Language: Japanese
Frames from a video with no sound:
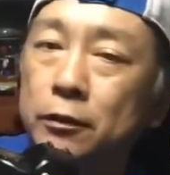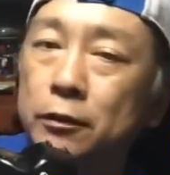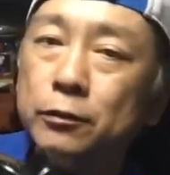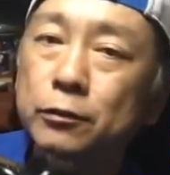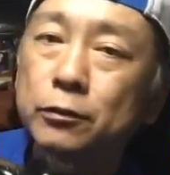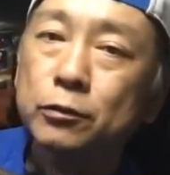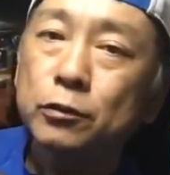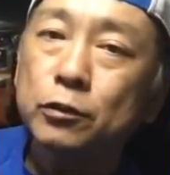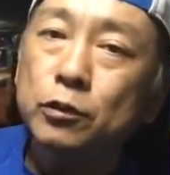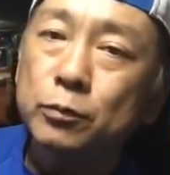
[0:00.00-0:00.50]
こ
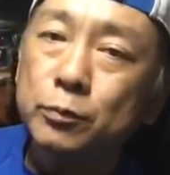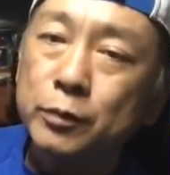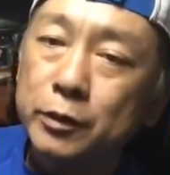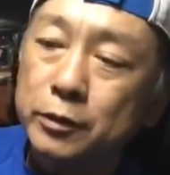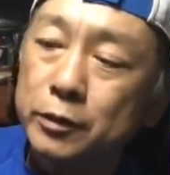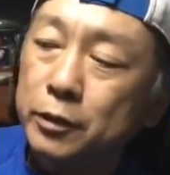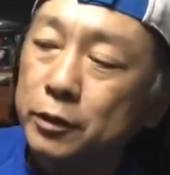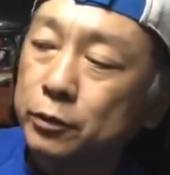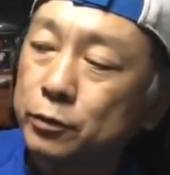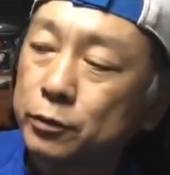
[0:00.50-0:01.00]
の
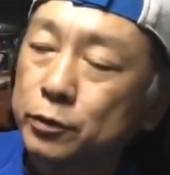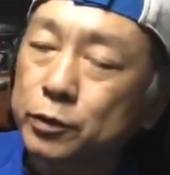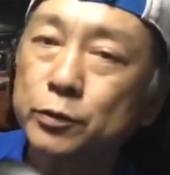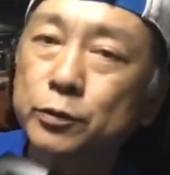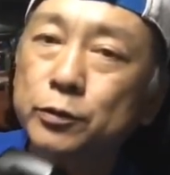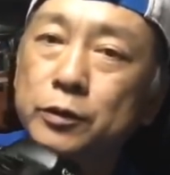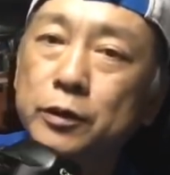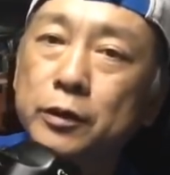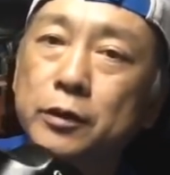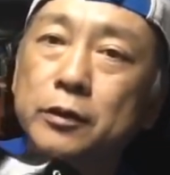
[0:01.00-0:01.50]
50D とちょ
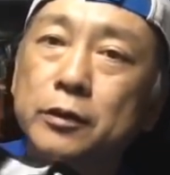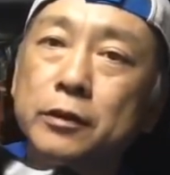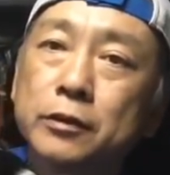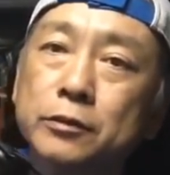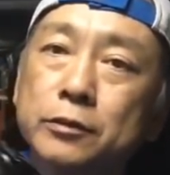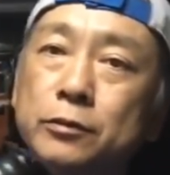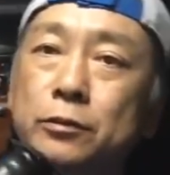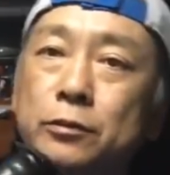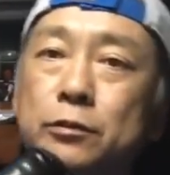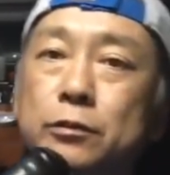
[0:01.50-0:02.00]
うどね
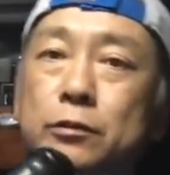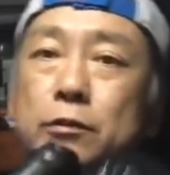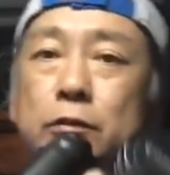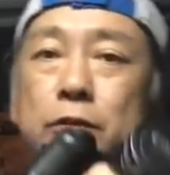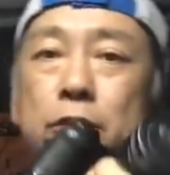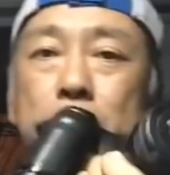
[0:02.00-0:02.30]
その